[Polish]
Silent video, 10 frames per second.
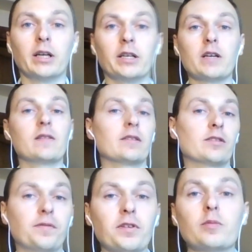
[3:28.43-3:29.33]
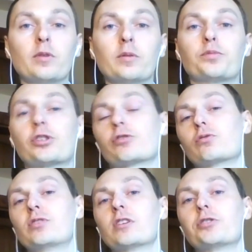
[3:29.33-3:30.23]
Jedna z firm
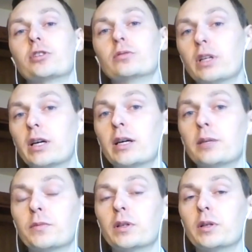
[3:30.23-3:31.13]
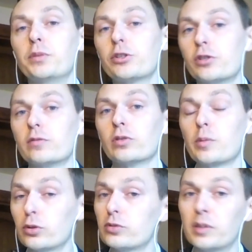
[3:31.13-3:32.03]
przerzuca się na e, pieczywo, na
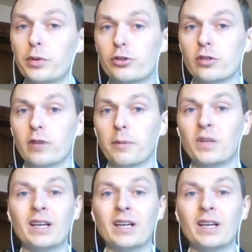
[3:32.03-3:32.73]
produkcję pieczywa.